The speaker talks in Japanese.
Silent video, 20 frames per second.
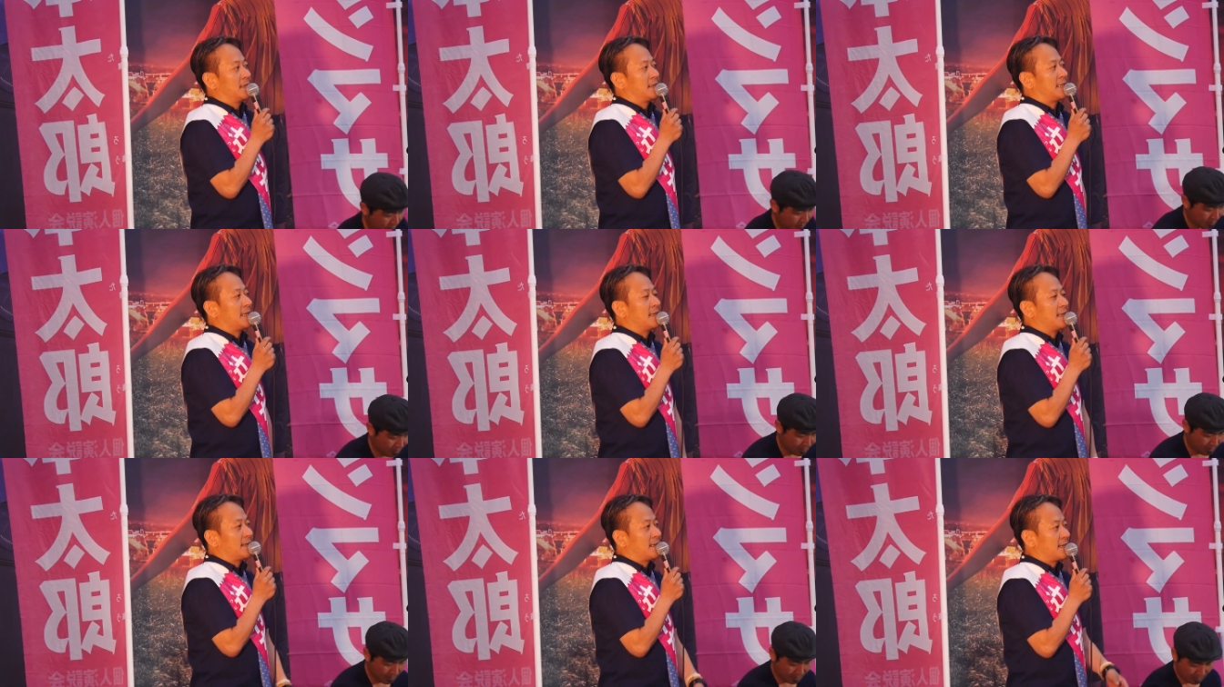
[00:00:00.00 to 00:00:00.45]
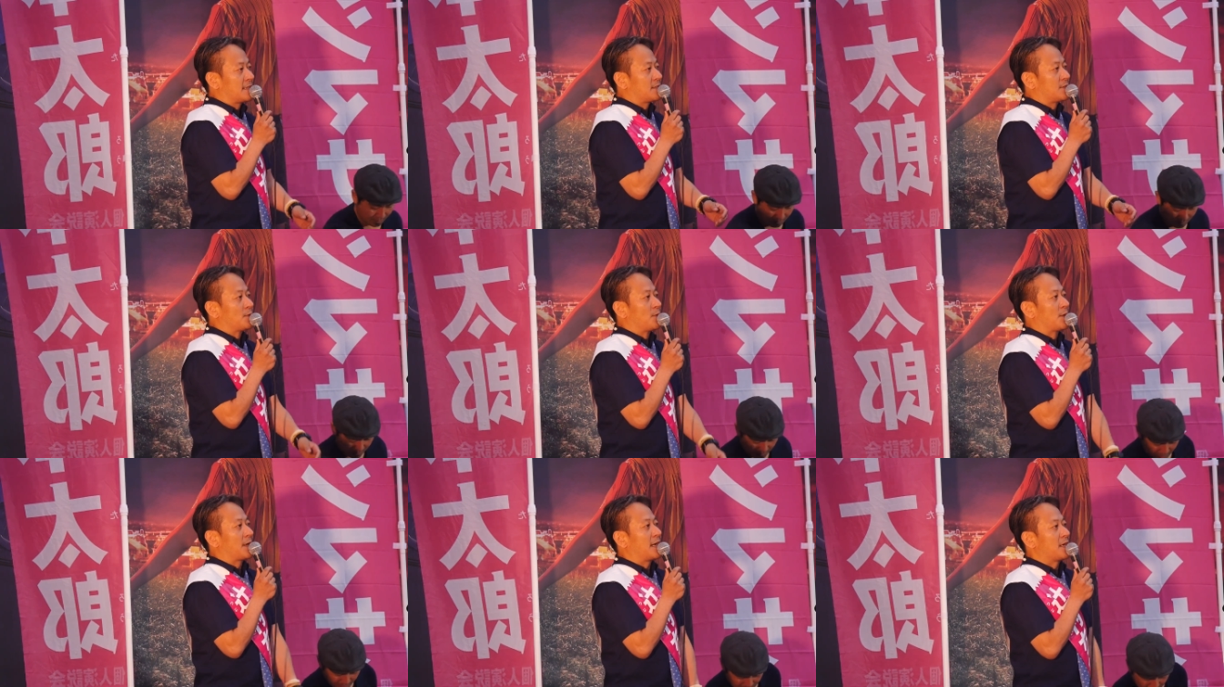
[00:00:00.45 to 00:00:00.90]
天然
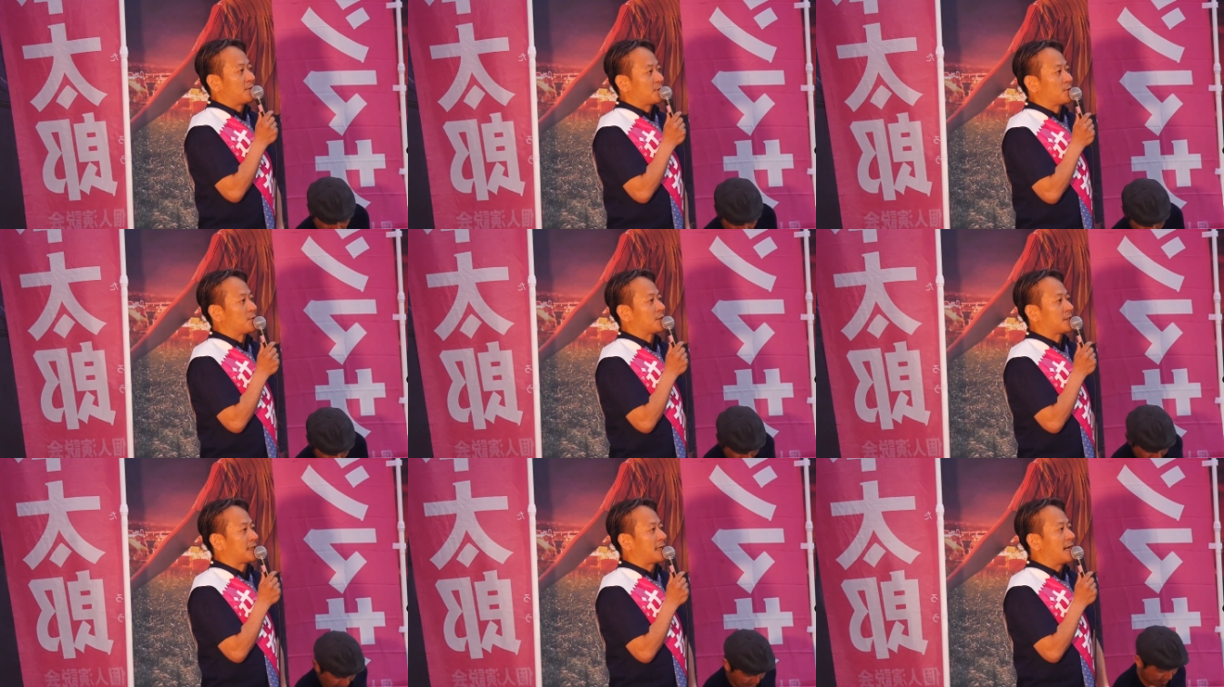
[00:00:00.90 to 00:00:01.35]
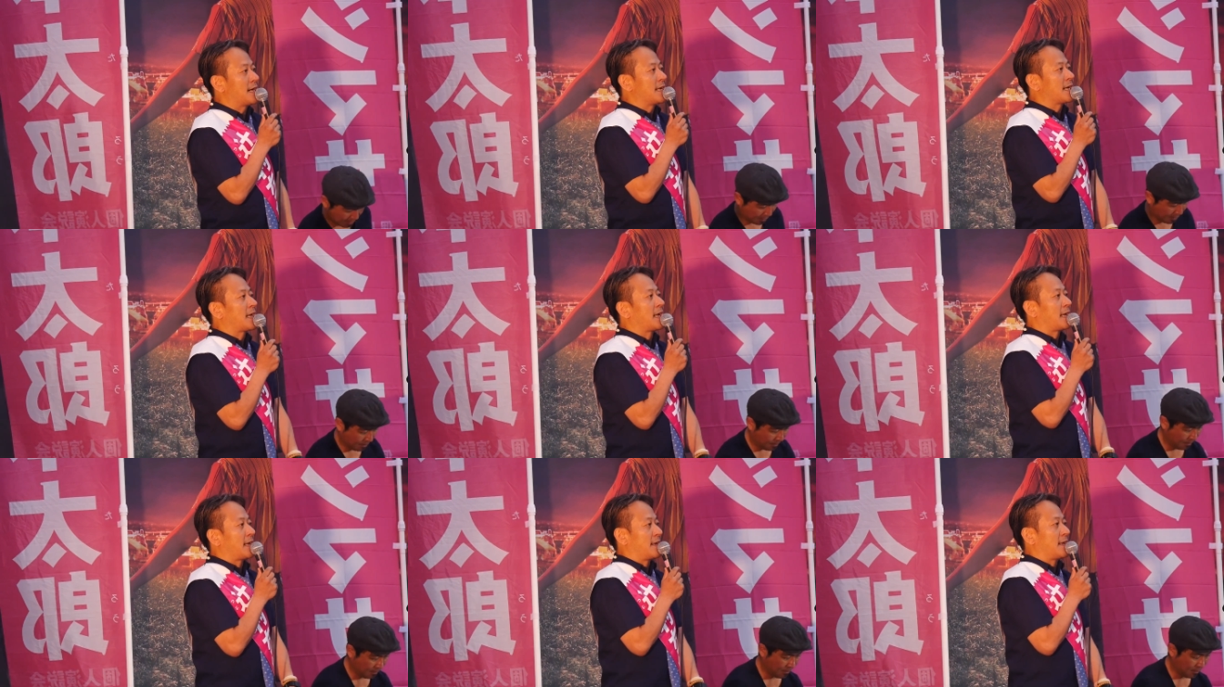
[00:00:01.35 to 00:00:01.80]
ガスの火力を使わ
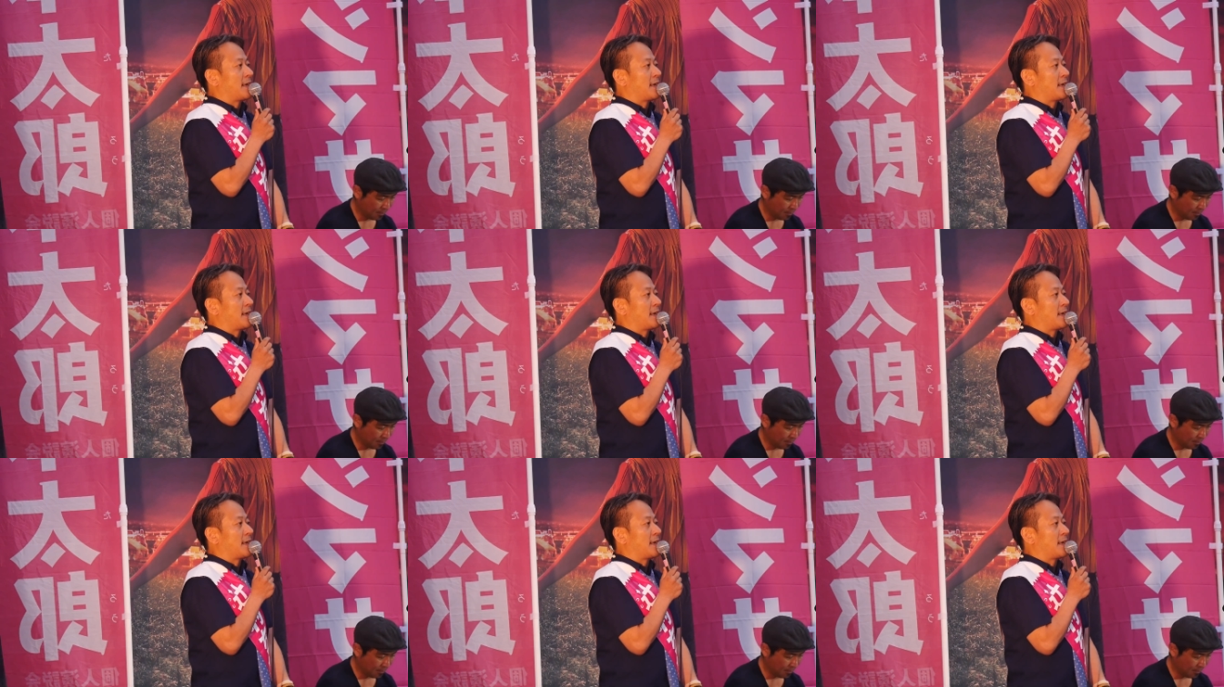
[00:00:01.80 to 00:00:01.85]
なきゃいけ